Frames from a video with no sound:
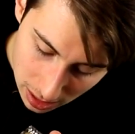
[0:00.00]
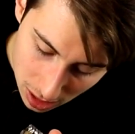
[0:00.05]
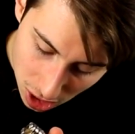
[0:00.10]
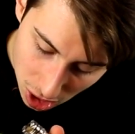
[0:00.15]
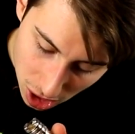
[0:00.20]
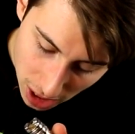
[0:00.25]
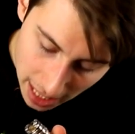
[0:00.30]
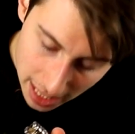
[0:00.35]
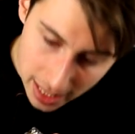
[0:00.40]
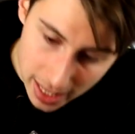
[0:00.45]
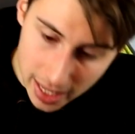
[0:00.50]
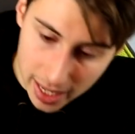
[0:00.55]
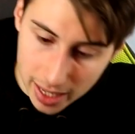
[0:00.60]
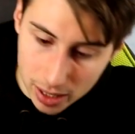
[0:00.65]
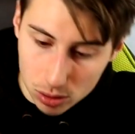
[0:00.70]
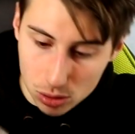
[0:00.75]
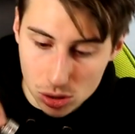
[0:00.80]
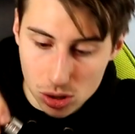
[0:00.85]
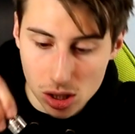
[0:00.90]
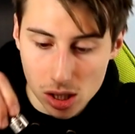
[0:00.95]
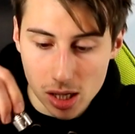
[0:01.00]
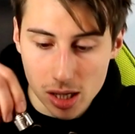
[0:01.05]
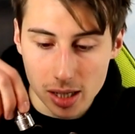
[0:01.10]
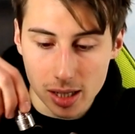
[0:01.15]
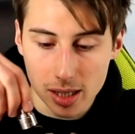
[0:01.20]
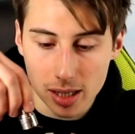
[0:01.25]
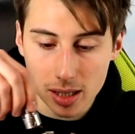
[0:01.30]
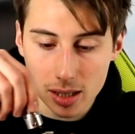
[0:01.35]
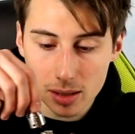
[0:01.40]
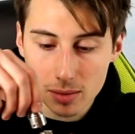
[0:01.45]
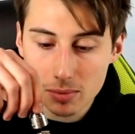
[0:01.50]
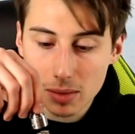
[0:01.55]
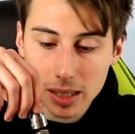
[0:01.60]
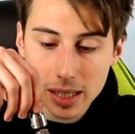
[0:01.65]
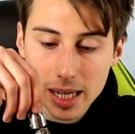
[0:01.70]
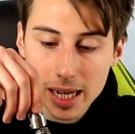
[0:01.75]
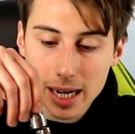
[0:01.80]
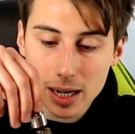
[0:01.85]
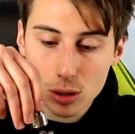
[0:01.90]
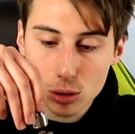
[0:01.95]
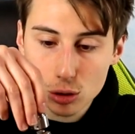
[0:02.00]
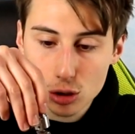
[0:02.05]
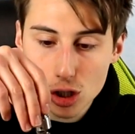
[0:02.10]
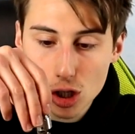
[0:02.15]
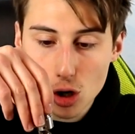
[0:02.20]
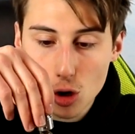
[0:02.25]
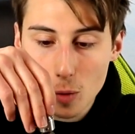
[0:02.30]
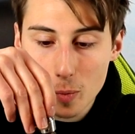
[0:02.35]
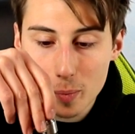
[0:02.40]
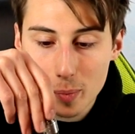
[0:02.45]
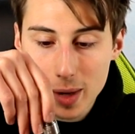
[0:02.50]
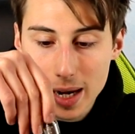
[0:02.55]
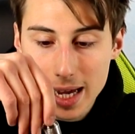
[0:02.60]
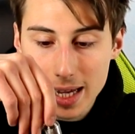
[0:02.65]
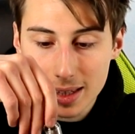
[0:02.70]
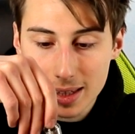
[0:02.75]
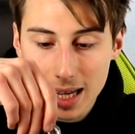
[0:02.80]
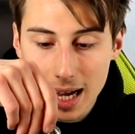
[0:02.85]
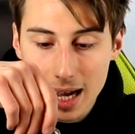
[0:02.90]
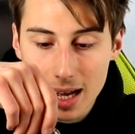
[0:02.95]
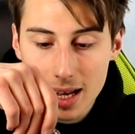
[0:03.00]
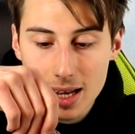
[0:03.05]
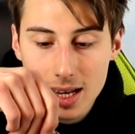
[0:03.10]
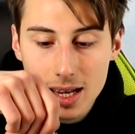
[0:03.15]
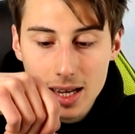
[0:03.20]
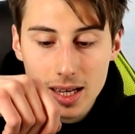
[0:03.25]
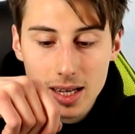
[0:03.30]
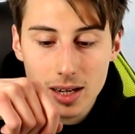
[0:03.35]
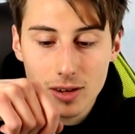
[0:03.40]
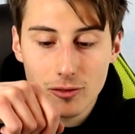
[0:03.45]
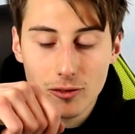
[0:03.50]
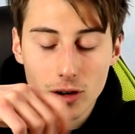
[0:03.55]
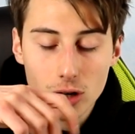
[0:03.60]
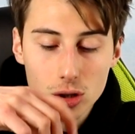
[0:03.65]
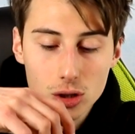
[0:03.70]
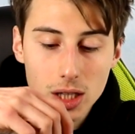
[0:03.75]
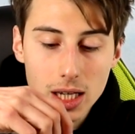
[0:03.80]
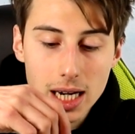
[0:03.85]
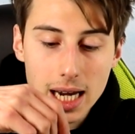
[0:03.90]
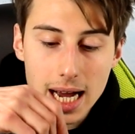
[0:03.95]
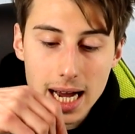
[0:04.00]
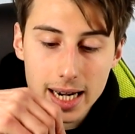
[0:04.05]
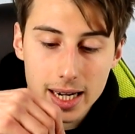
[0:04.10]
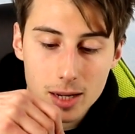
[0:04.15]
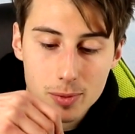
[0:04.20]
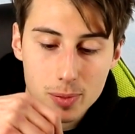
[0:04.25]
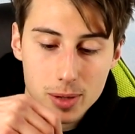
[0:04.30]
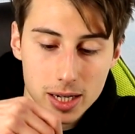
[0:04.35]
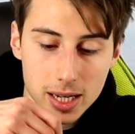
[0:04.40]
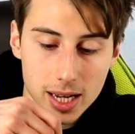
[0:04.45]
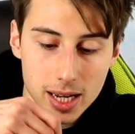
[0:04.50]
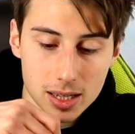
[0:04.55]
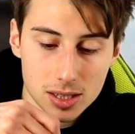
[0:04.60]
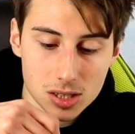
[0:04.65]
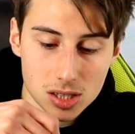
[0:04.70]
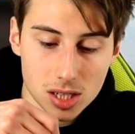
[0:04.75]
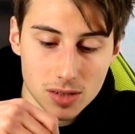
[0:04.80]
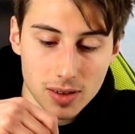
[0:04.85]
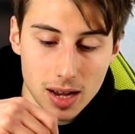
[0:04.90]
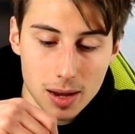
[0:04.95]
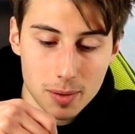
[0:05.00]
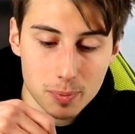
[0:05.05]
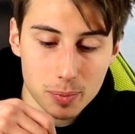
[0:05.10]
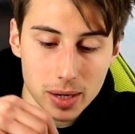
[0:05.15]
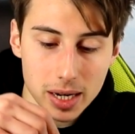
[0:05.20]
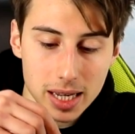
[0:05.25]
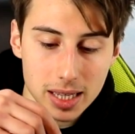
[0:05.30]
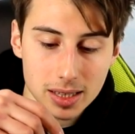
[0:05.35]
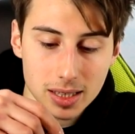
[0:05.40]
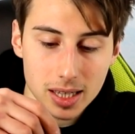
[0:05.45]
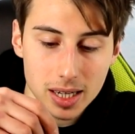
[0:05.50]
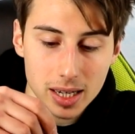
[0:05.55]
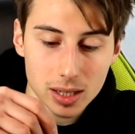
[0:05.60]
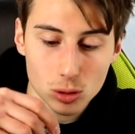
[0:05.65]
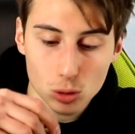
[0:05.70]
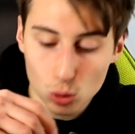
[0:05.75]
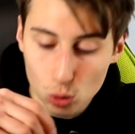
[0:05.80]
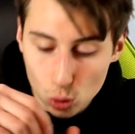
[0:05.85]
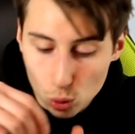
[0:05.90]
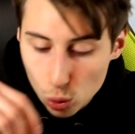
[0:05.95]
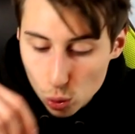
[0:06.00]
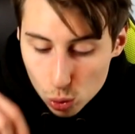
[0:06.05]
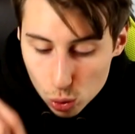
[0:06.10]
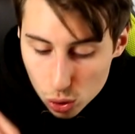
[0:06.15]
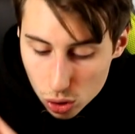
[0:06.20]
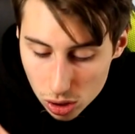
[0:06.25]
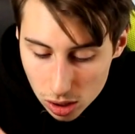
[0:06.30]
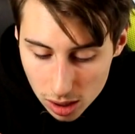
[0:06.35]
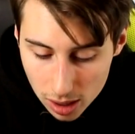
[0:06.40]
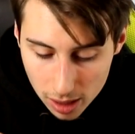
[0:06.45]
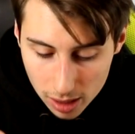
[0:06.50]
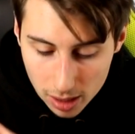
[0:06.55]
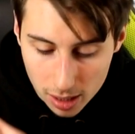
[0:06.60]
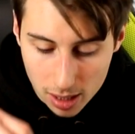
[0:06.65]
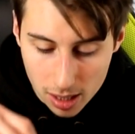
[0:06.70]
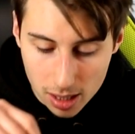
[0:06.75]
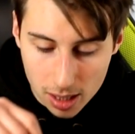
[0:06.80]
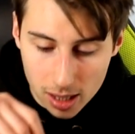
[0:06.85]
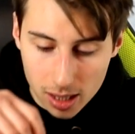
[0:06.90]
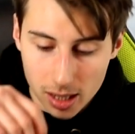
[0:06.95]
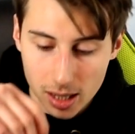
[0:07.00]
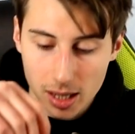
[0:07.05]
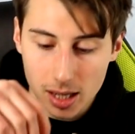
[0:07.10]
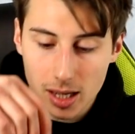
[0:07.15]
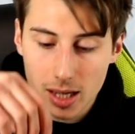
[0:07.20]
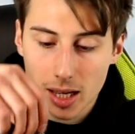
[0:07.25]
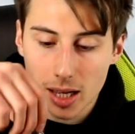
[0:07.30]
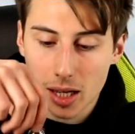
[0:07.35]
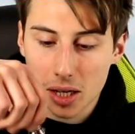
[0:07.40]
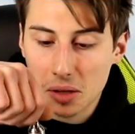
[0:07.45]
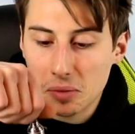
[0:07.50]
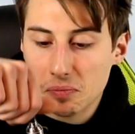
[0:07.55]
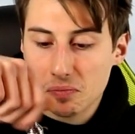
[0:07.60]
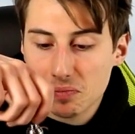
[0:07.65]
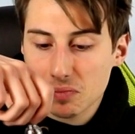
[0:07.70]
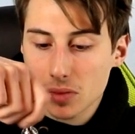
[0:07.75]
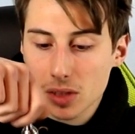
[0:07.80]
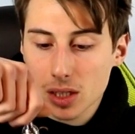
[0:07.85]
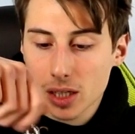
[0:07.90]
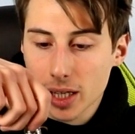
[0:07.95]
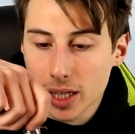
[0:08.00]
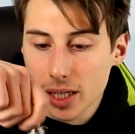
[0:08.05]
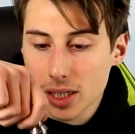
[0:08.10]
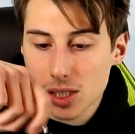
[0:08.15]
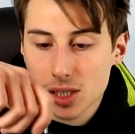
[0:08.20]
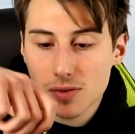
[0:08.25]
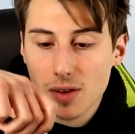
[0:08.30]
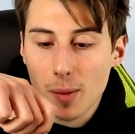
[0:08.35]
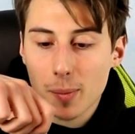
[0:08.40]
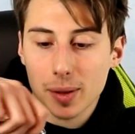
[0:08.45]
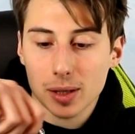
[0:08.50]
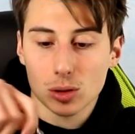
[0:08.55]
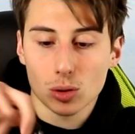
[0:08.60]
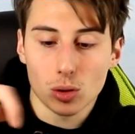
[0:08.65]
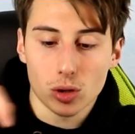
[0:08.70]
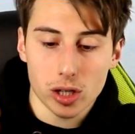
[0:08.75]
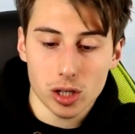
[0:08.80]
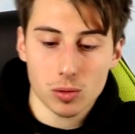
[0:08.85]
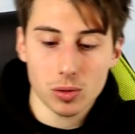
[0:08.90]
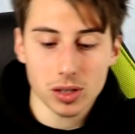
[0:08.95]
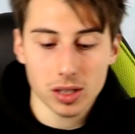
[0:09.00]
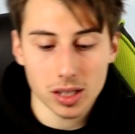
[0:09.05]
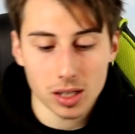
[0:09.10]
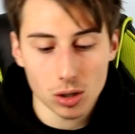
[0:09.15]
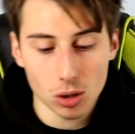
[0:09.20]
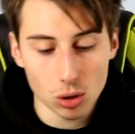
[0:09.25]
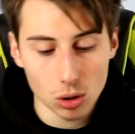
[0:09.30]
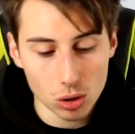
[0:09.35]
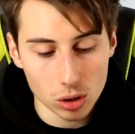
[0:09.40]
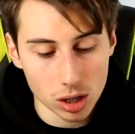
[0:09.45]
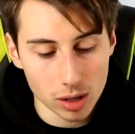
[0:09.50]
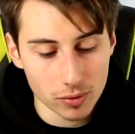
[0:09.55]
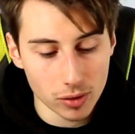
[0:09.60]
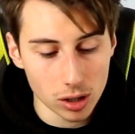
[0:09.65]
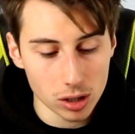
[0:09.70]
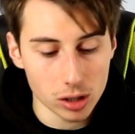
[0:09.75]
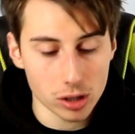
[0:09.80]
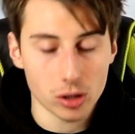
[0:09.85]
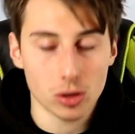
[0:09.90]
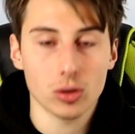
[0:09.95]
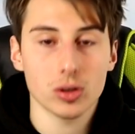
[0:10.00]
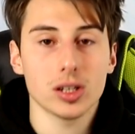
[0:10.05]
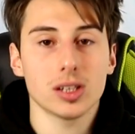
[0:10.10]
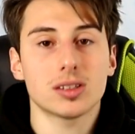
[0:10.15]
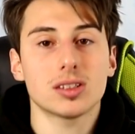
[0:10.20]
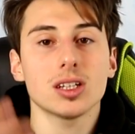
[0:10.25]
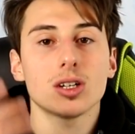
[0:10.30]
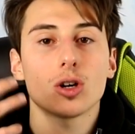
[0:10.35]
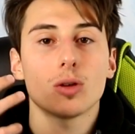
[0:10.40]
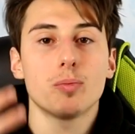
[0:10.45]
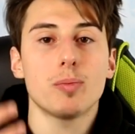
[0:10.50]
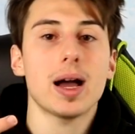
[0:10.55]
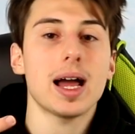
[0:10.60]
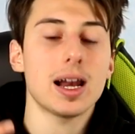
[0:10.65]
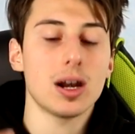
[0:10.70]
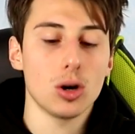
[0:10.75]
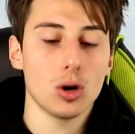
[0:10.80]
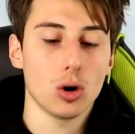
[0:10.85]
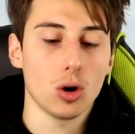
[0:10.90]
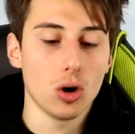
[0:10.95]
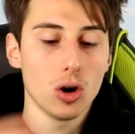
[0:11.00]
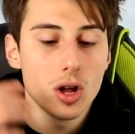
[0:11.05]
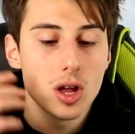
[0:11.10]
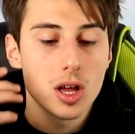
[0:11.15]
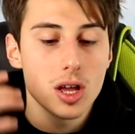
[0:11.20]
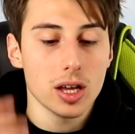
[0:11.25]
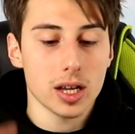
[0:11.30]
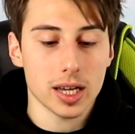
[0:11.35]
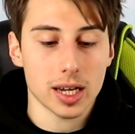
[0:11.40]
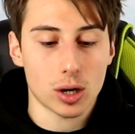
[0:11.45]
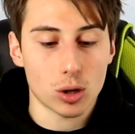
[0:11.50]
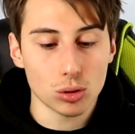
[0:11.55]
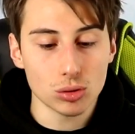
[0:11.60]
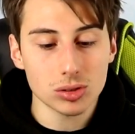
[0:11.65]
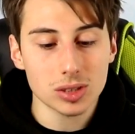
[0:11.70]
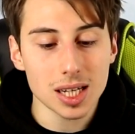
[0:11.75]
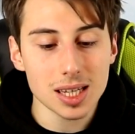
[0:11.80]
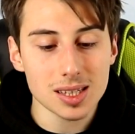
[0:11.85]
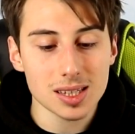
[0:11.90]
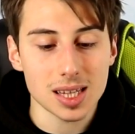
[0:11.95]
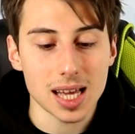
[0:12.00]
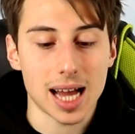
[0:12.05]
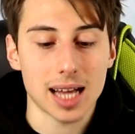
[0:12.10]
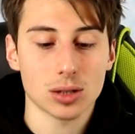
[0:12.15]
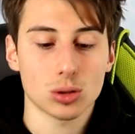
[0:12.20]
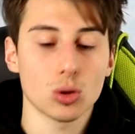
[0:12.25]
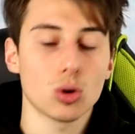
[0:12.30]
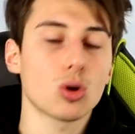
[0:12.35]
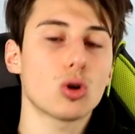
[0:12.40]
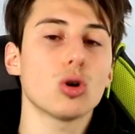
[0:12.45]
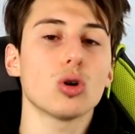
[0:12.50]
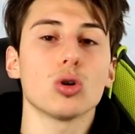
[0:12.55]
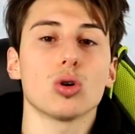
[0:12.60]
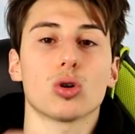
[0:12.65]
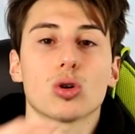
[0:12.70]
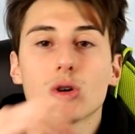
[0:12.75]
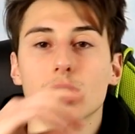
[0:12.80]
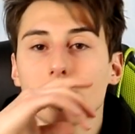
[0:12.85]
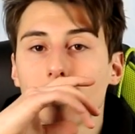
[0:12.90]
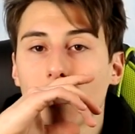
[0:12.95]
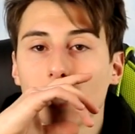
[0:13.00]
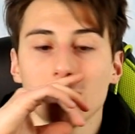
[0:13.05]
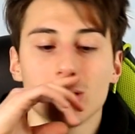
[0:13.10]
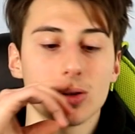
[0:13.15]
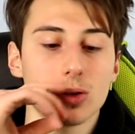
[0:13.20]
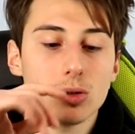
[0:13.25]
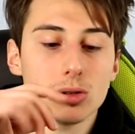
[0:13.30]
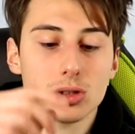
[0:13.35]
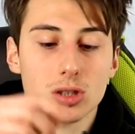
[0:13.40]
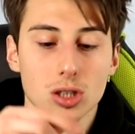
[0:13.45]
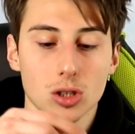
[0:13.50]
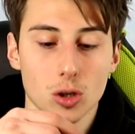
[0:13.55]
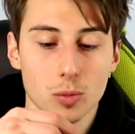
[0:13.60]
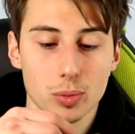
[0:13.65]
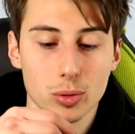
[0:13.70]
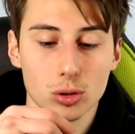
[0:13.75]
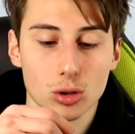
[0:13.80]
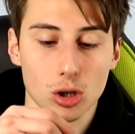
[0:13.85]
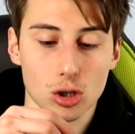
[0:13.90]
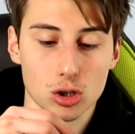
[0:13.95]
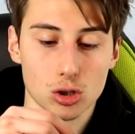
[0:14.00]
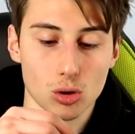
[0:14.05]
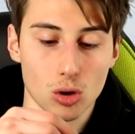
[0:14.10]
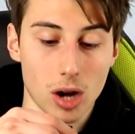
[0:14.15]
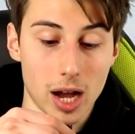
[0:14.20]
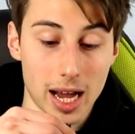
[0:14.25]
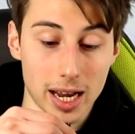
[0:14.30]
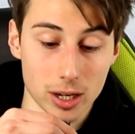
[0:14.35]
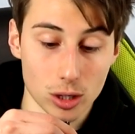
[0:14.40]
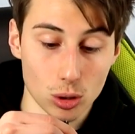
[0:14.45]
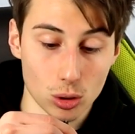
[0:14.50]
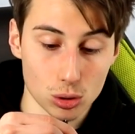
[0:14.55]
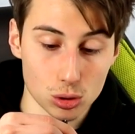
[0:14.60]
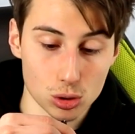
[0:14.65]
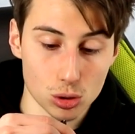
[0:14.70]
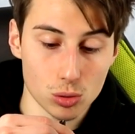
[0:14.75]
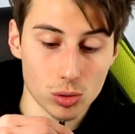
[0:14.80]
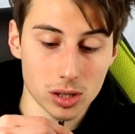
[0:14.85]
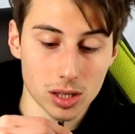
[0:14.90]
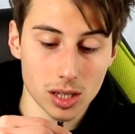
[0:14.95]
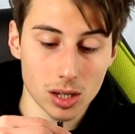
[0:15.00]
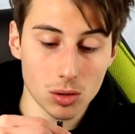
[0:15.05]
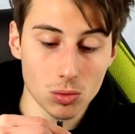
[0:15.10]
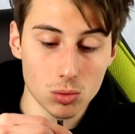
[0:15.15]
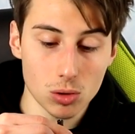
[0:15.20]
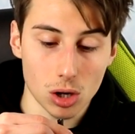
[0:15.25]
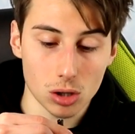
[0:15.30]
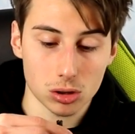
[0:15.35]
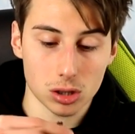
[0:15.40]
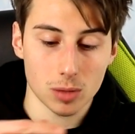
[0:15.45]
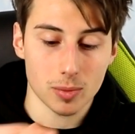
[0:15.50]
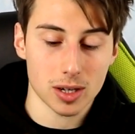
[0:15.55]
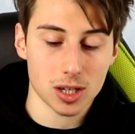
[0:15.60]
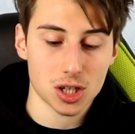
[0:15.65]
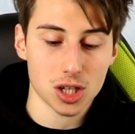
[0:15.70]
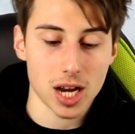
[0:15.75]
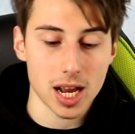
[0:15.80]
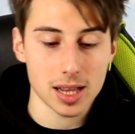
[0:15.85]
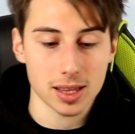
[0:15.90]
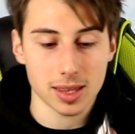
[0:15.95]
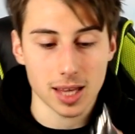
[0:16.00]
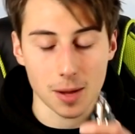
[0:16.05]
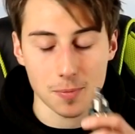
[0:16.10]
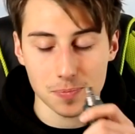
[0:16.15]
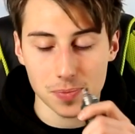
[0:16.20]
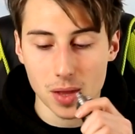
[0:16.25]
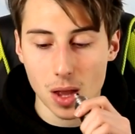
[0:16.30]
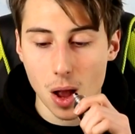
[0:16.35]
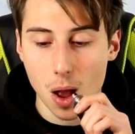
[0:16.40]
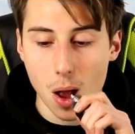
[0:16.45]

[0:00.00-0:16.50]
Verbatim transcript: di scegliere così eh, in maniera così completa il foro dell'aria perché si va a prendere tutti eh, gli svapatori, quindi coloro che vogliono il tiro bello eh, contrastato o coloro che vogliono il tiro piuttosto arioso, quindi un'ottima scelta.